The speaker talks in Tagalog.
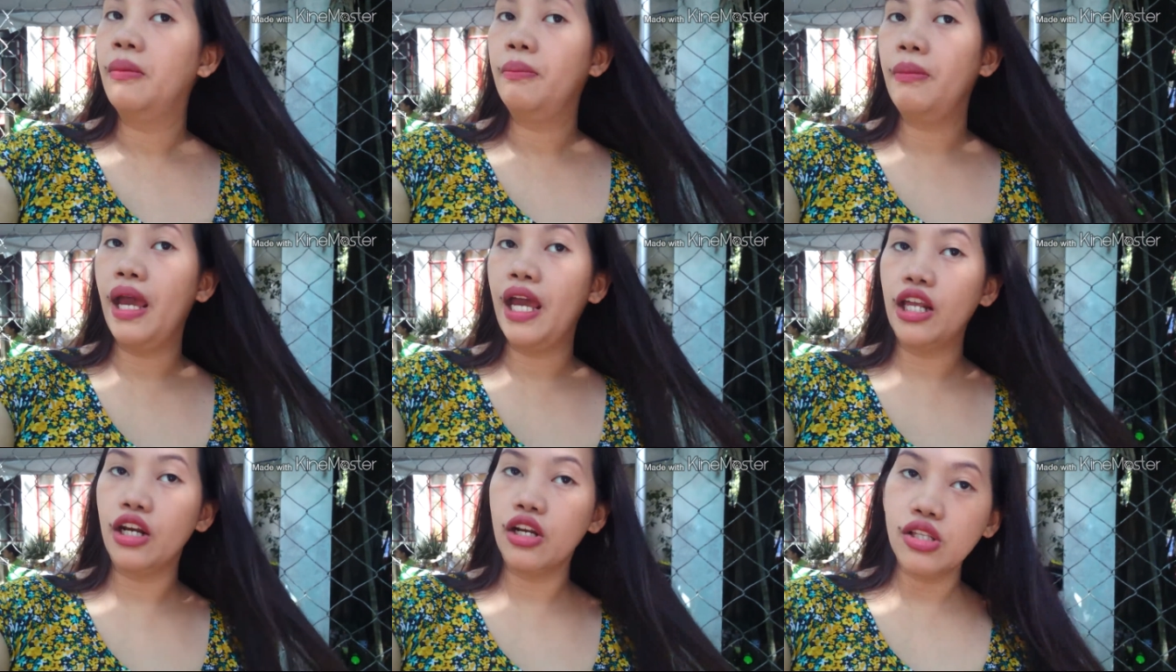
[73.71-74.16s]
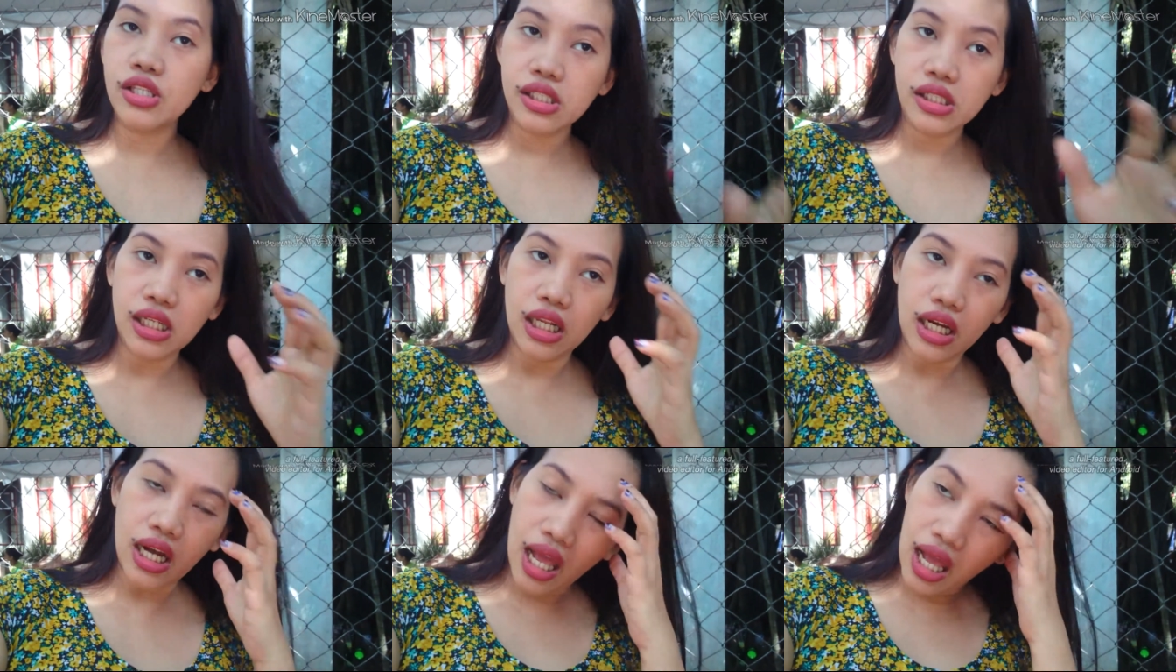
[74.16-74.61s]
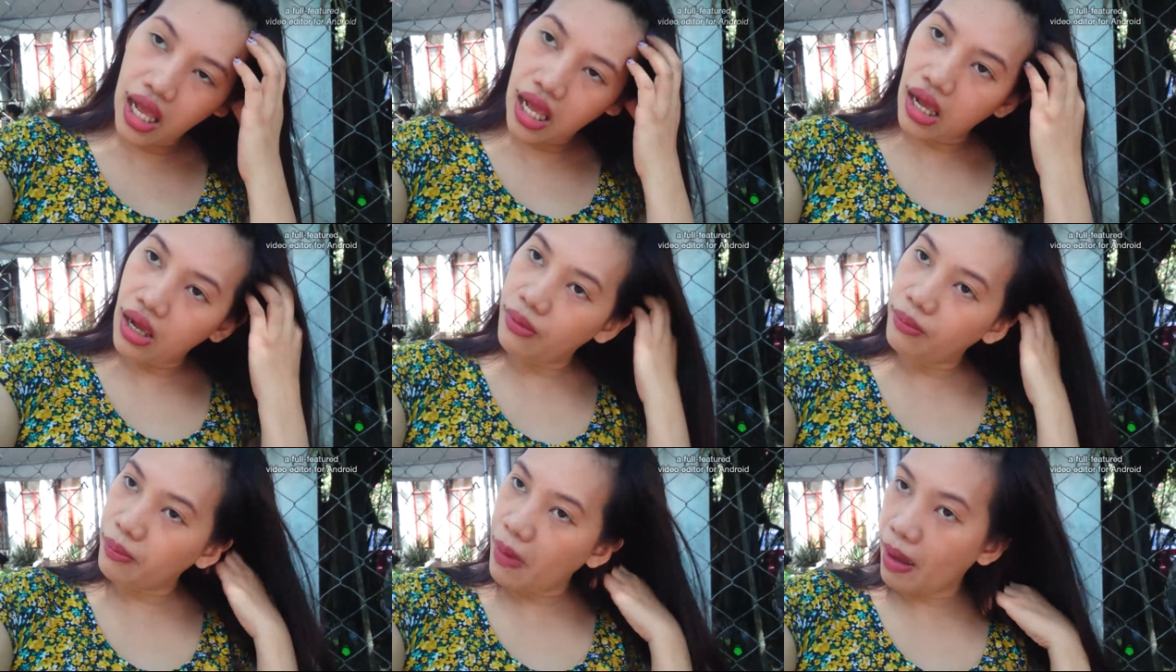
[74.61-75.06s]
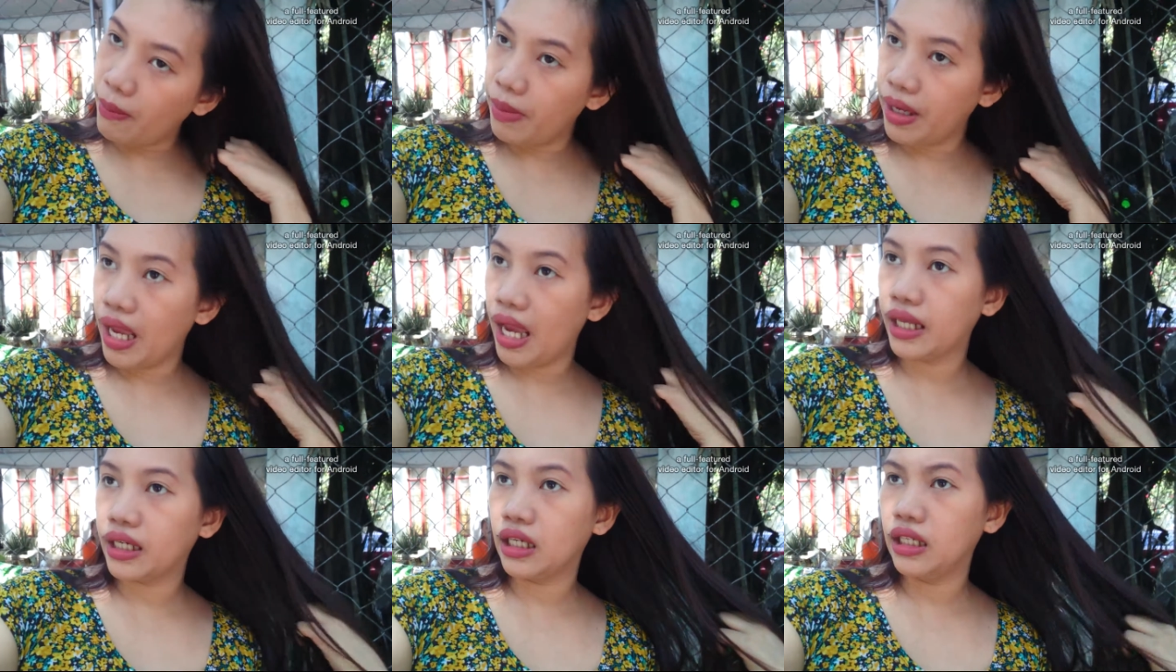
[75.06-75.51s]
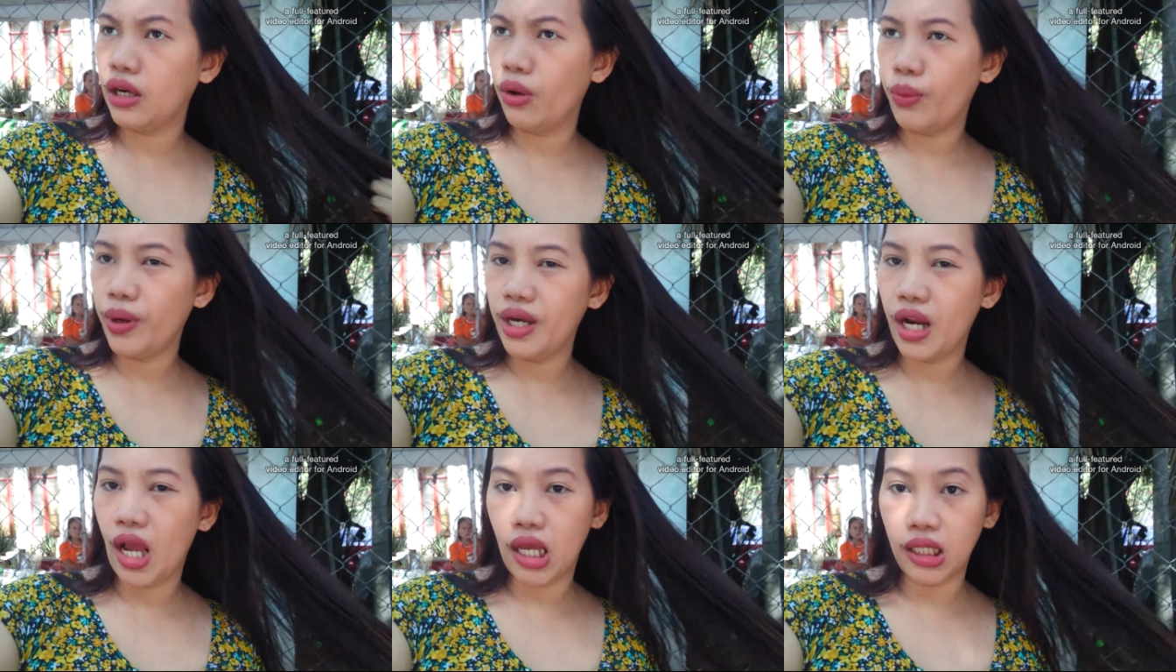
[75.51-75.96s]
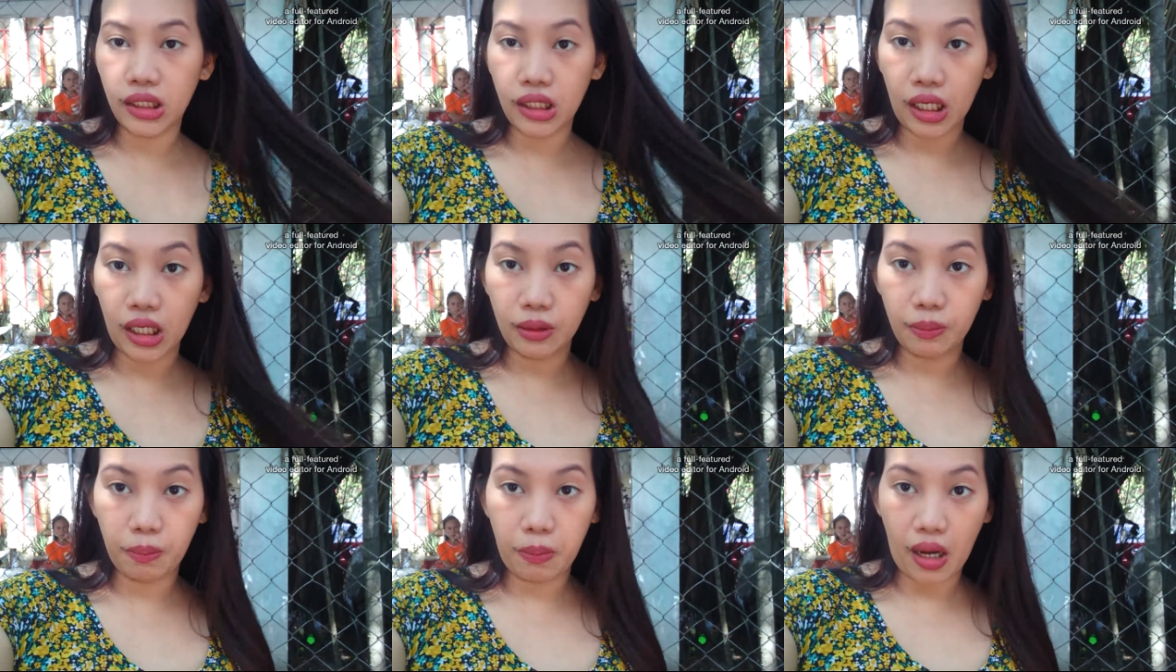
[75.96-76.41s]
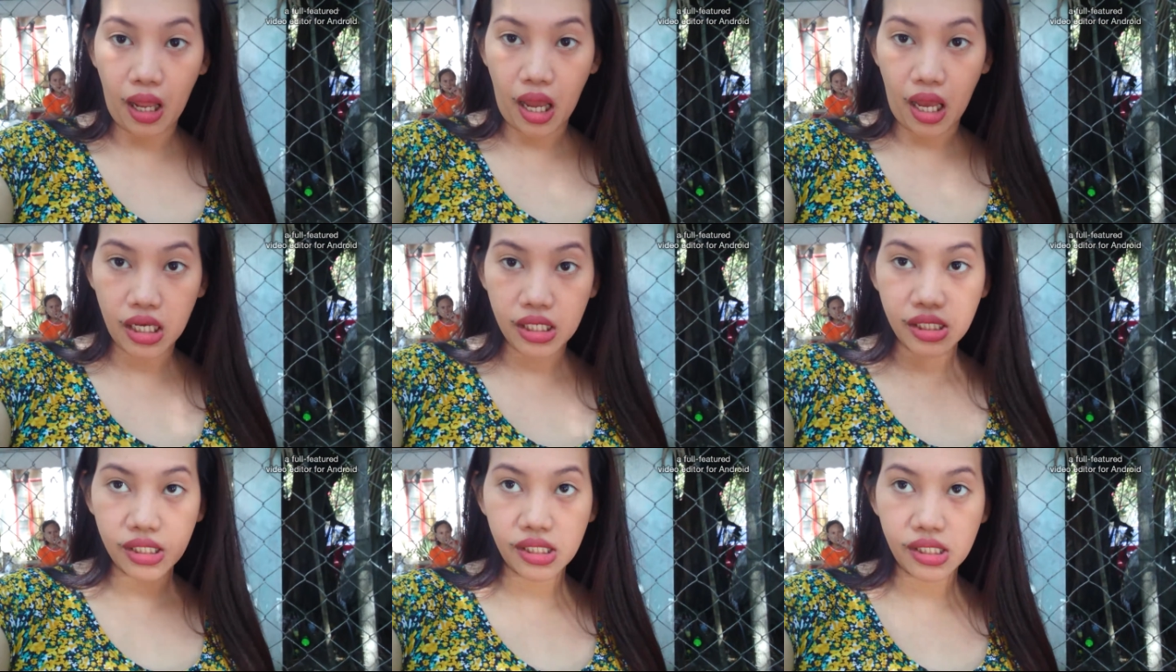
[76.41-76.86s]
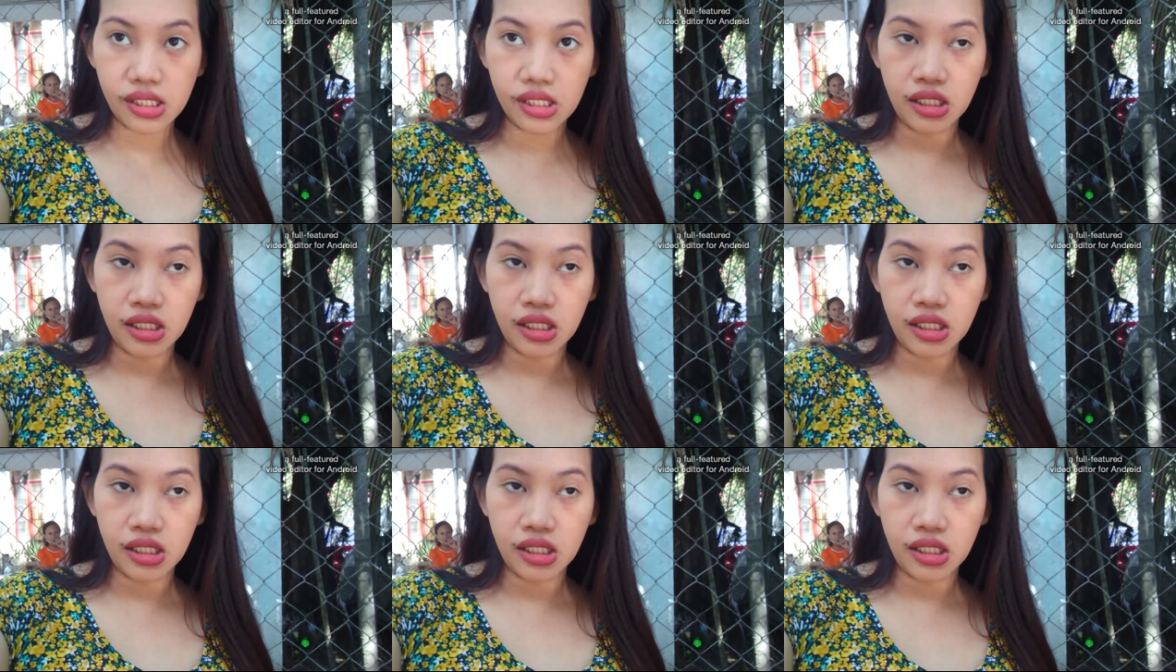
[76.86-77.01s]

Meron silang babayaran na 100 plus.